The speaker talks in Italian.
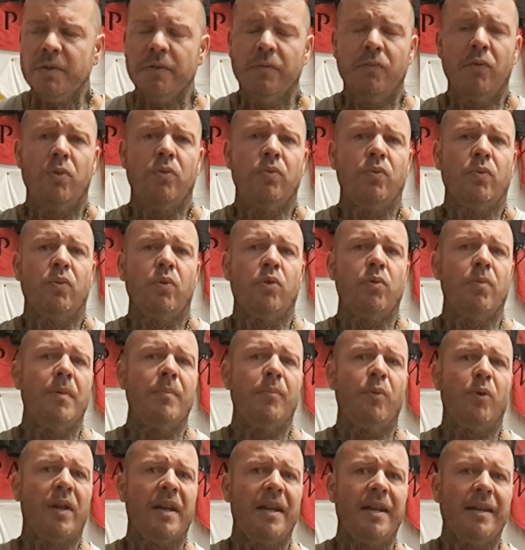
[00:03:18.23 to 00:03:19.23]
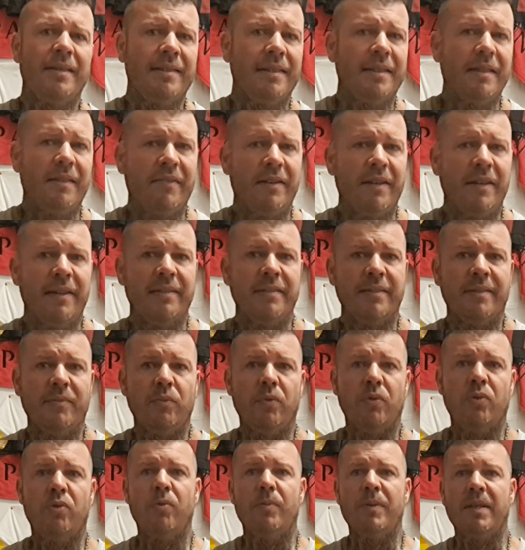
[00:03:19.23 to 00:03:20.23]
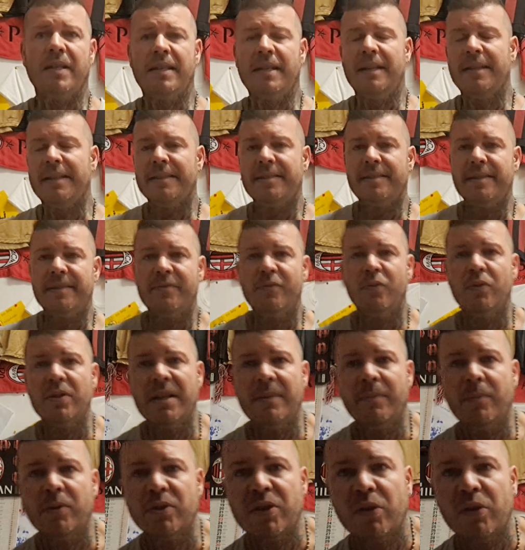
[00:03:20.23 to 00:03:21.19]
voglio uno come Morata davanti, uno come Cardi se vogliamo,